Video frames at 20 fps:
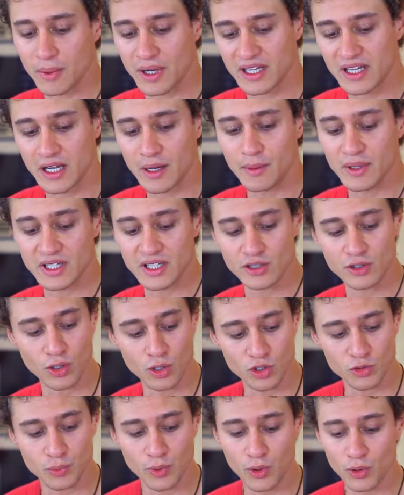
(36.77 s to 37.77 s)
prácticamente
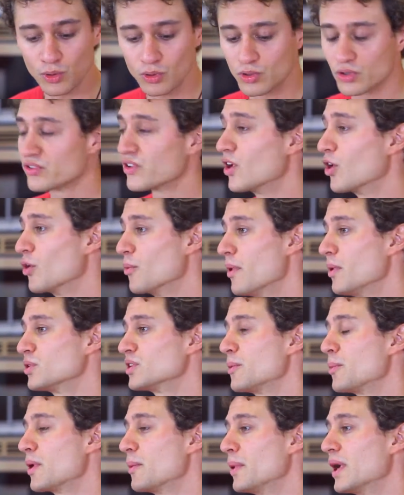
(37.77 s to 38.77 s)
todos los productos que hoy
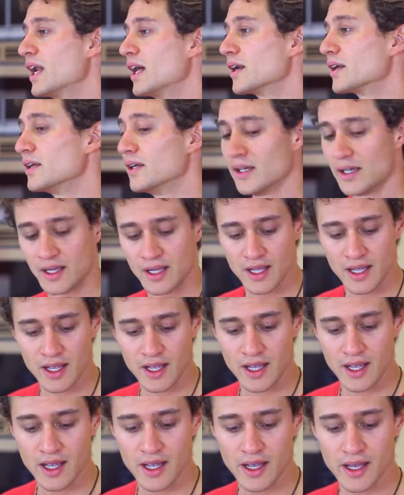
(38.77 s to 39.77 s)
vamos a preparar.
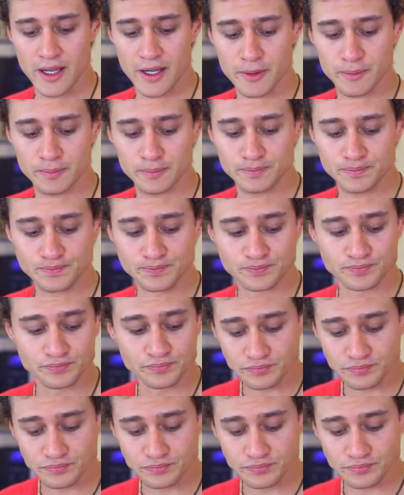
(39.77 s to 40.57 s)
Em,